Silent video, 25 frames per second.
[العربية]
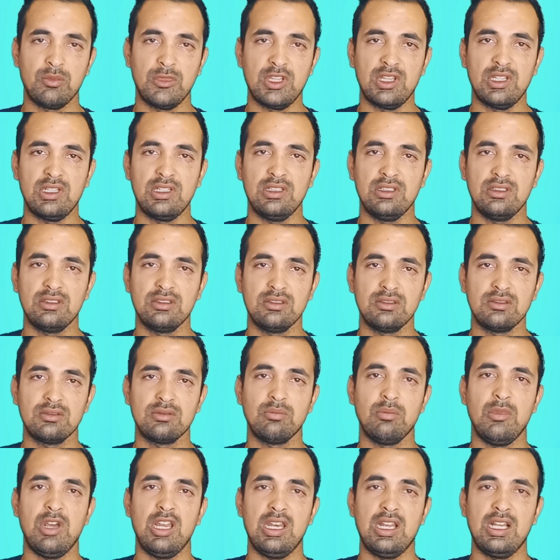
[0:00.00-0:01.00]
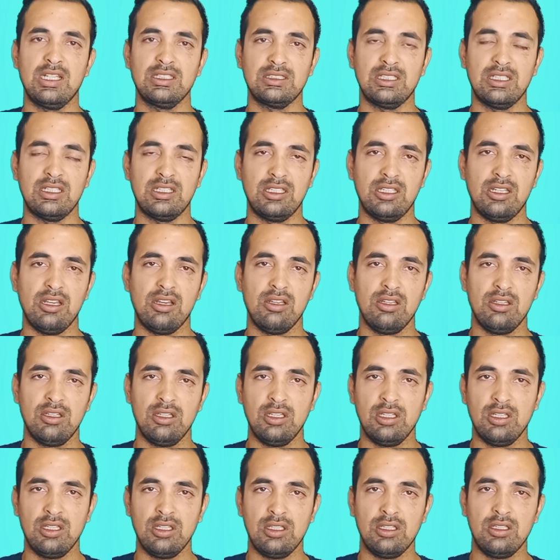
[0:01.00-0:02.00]
مثلا مع القطريه
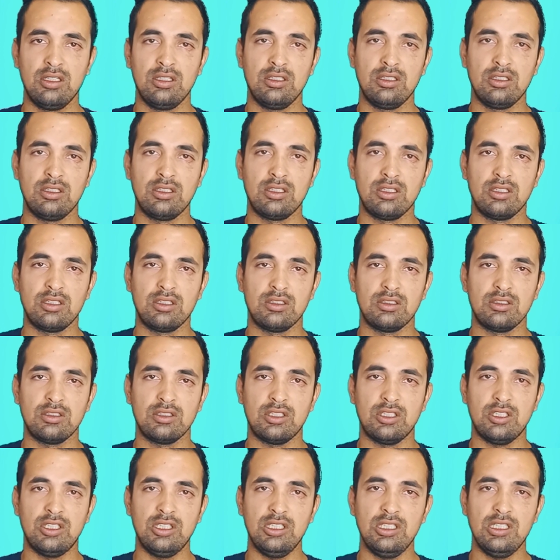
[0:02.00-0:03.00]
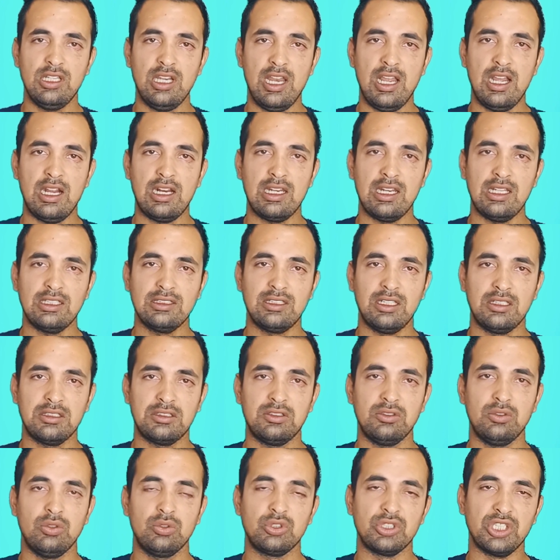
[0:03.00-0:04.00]
كي يلحق لا
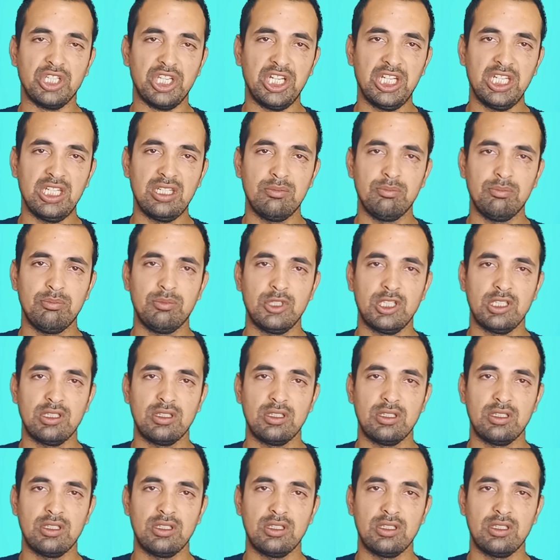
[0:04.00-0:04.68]
دات يعود قريب